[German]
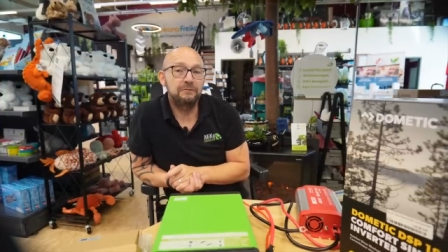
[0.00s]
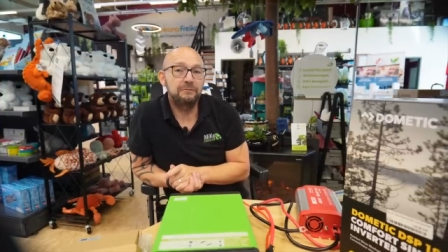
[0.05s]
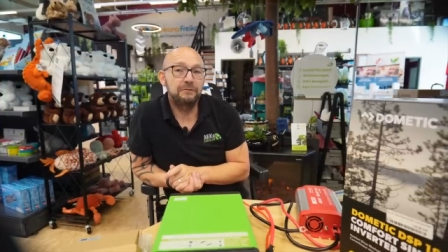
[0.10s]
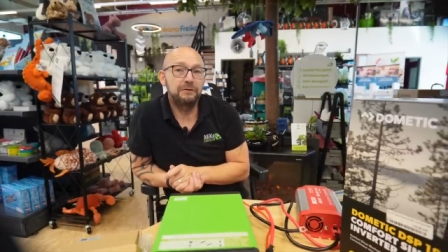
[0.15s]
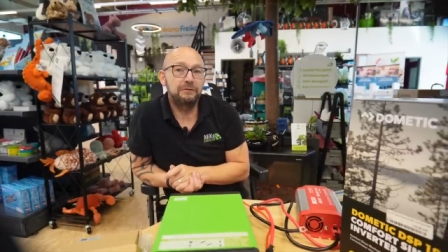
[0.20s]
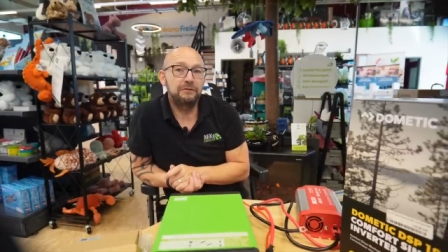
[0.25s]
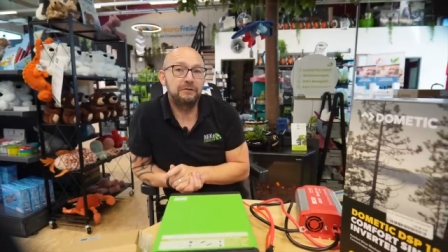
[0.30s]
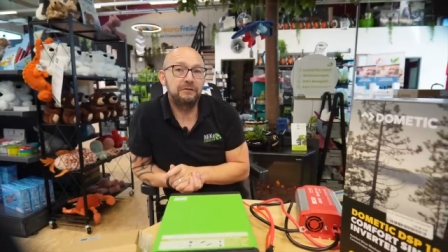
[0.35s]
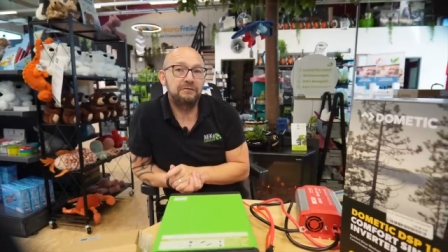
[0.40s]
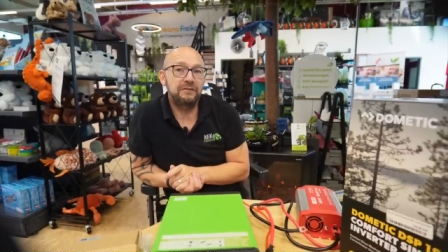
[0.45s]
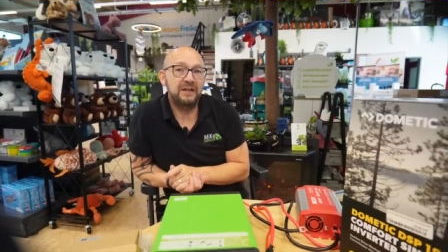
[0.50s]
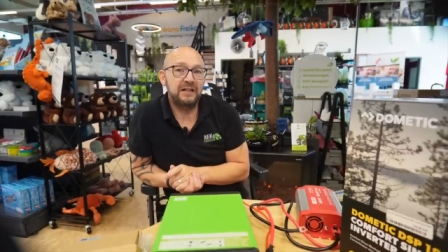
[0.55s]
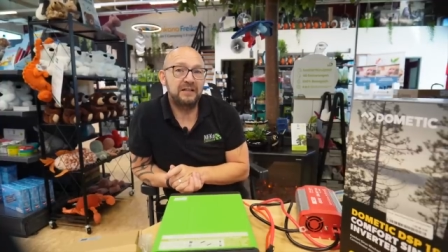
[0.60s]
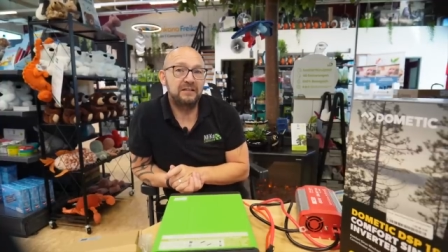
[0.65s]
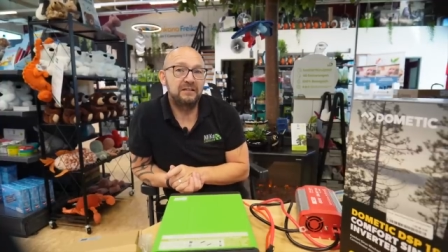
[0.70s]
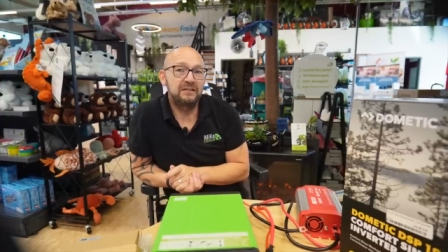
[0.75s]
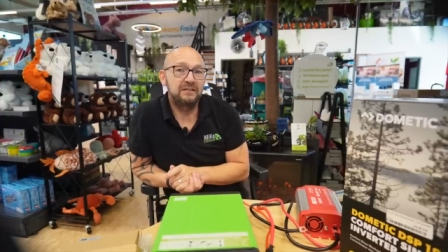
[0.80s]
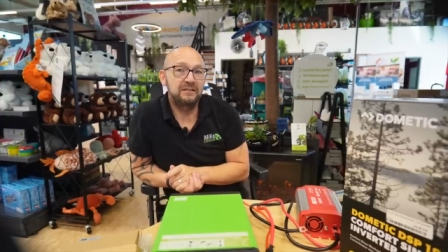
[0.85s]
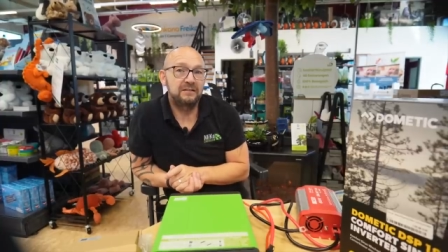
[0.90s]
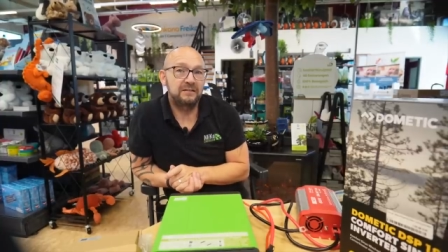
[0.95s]
Wie viel
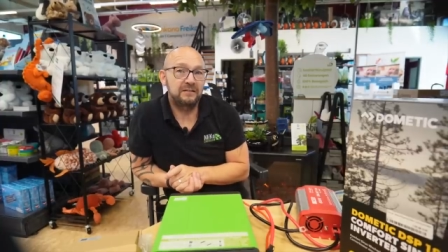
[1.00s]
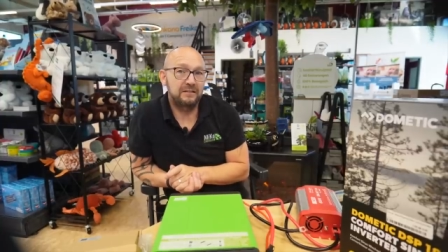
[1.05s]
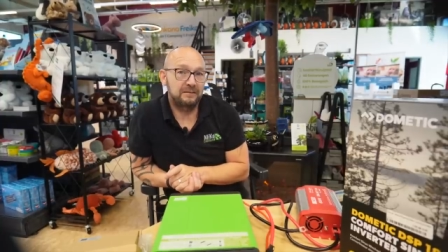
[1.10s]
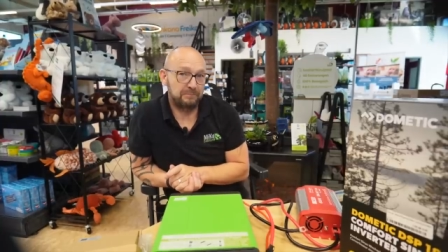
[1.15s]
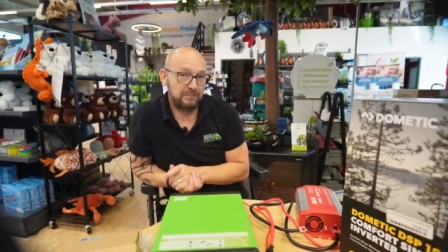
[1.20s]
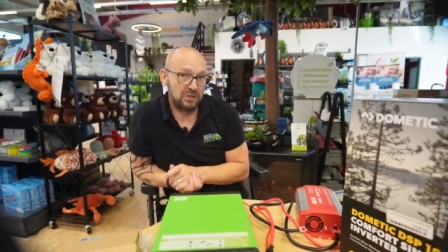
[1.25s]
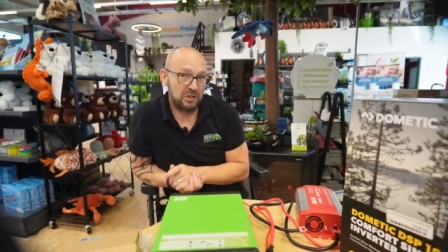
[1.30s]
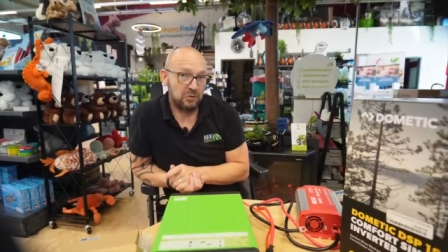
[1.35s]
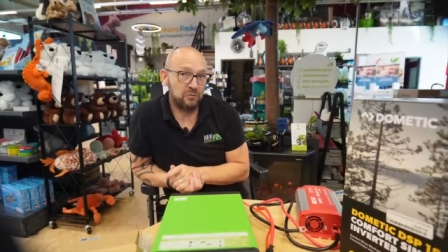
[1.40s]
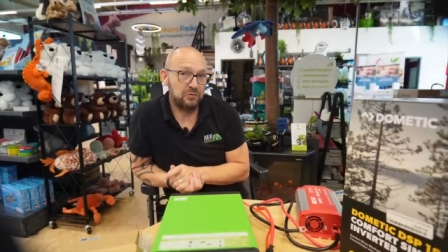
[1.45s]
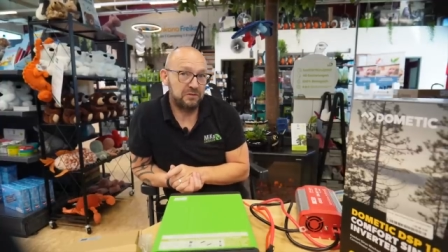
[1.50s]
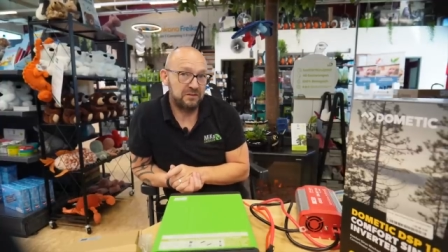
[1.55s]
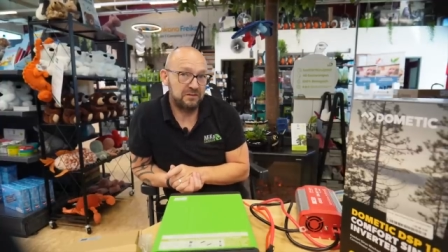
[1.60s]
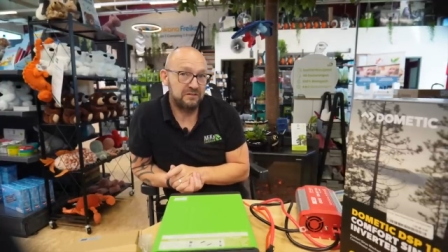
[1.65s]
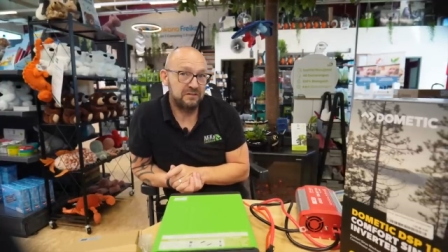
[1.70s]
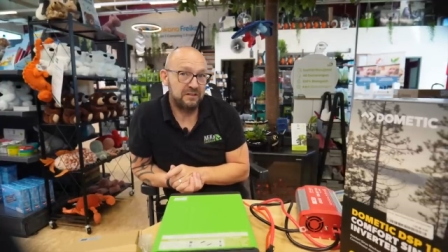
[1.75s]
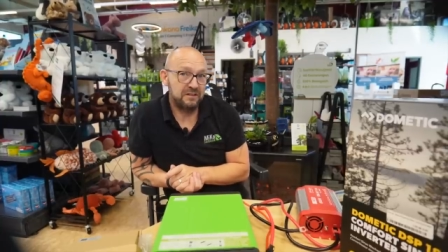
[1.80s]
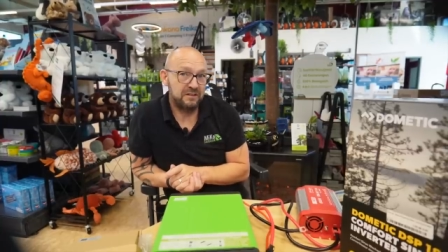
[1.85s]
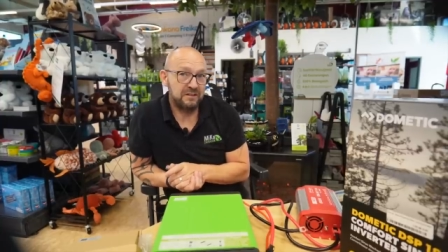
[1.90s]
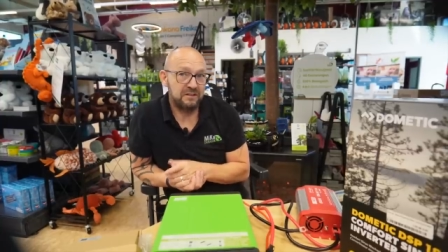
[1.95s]
Watt braucht
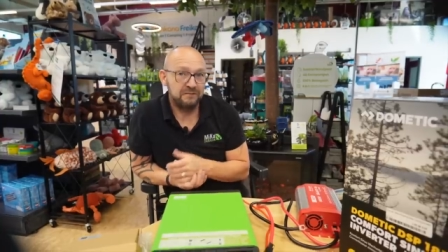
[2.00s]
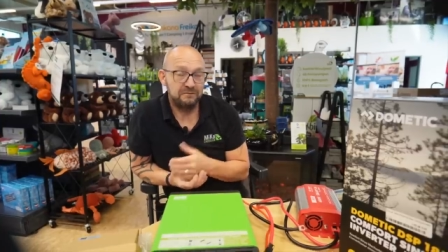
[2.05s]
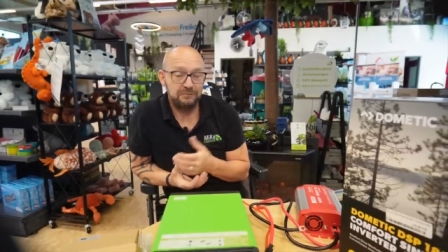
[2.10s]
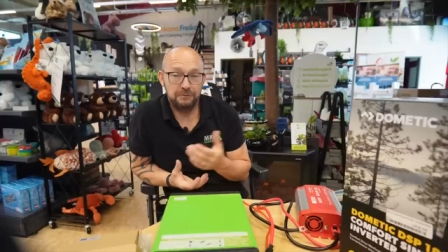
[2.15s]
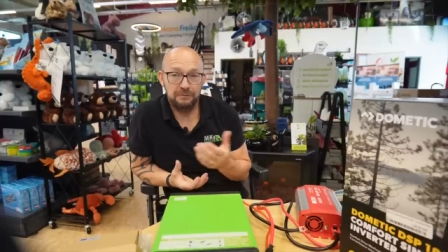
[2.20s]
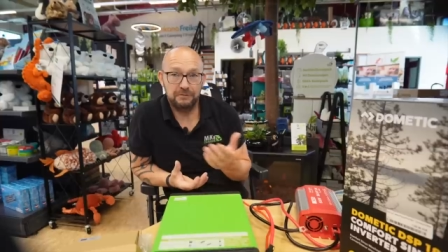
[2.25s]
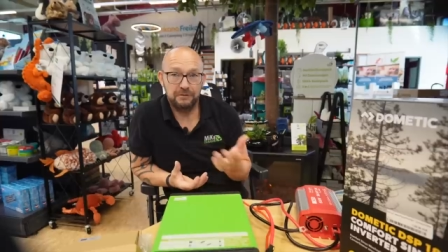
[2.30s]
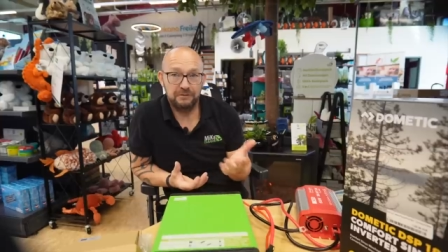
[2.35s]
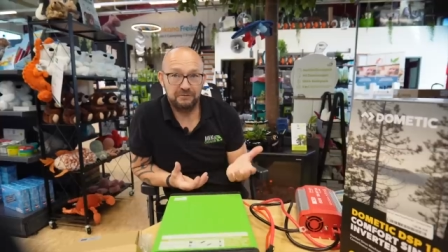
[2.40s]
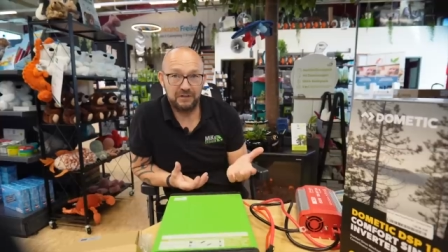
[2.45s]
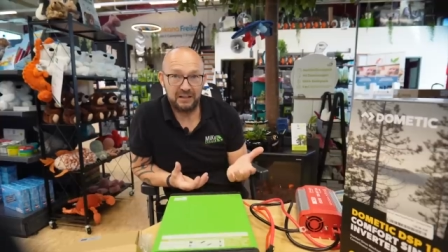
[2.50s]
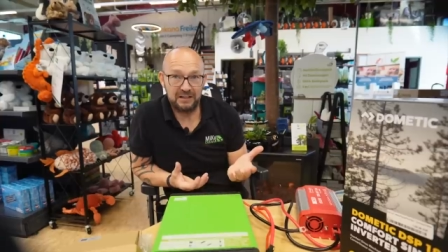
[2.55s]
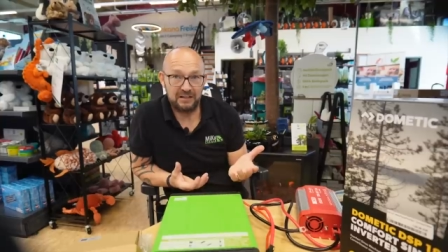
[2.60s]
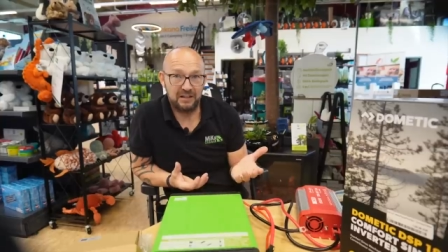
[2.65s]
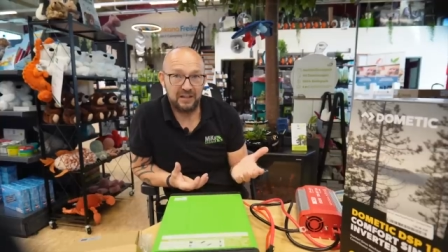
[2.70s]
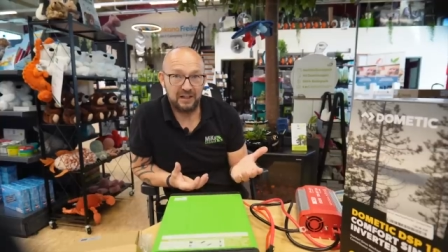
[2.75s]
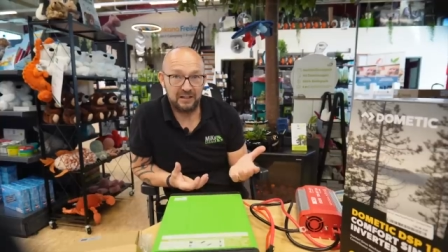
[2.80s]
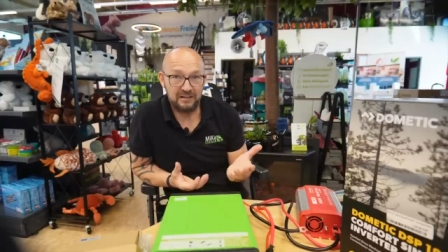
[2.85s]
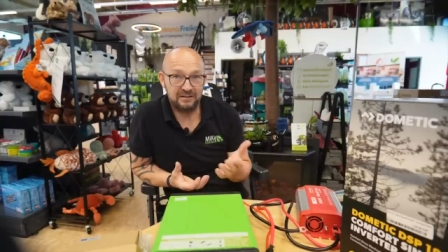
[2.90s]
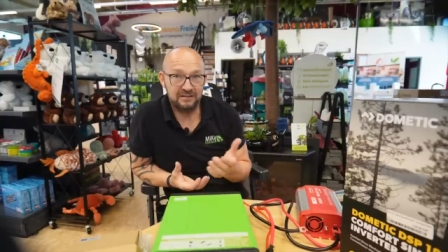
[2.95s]
das Gerät? Wie viel Watt
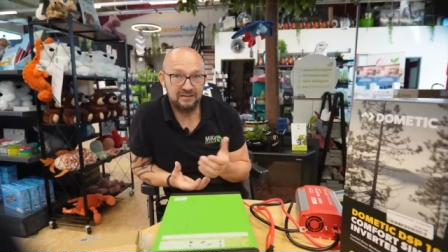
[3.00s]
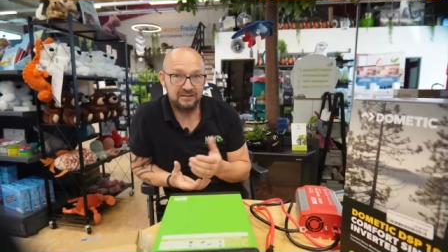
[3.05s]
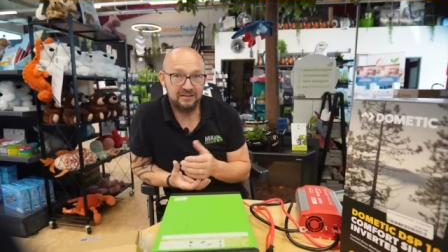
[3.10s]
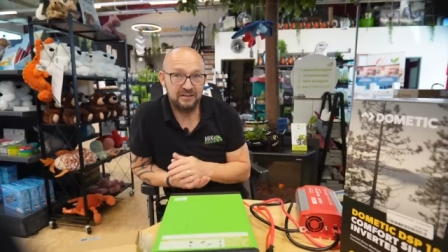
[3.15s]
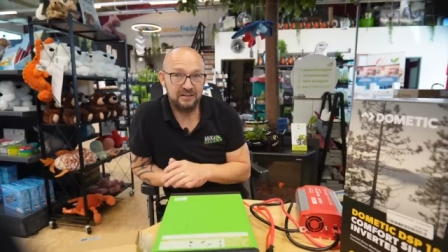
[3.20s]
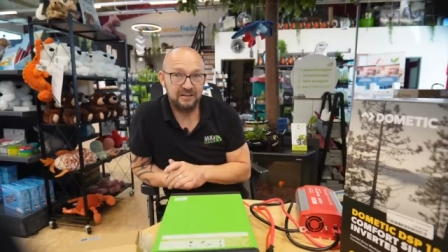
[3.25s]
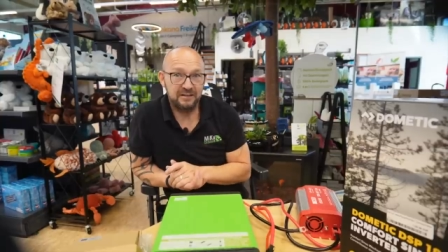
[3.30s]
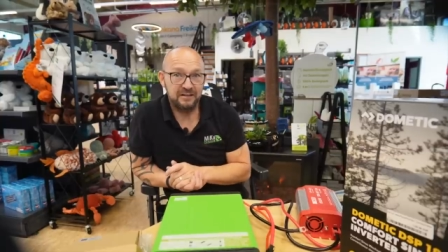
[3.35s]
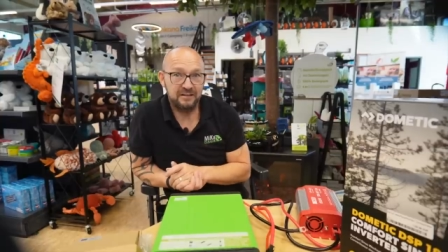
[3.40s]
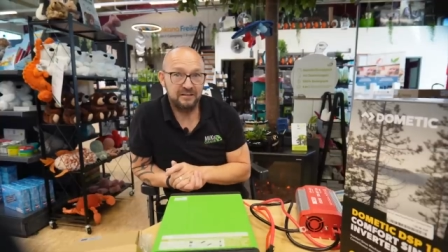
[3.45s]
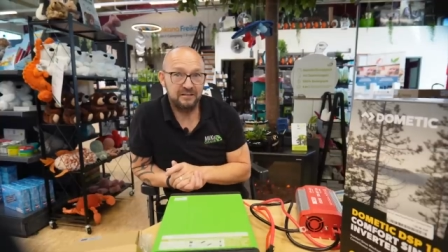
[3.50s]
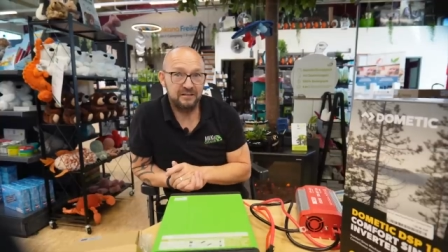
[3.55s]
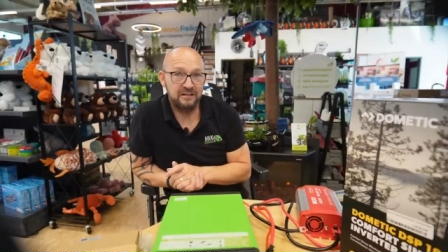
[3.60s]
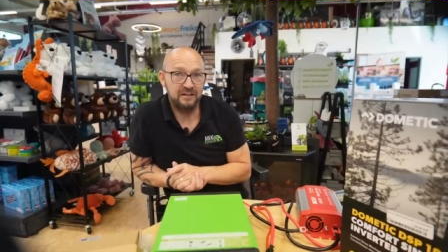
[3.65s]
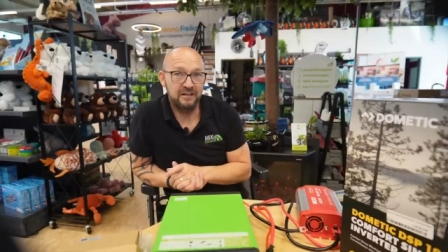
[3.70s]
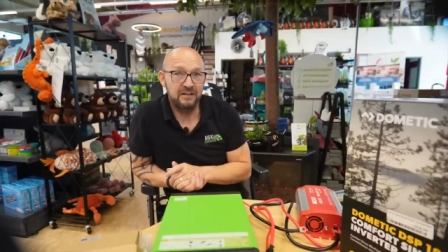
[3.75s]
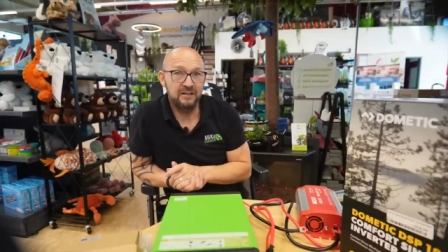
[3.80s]
hat das Gerät?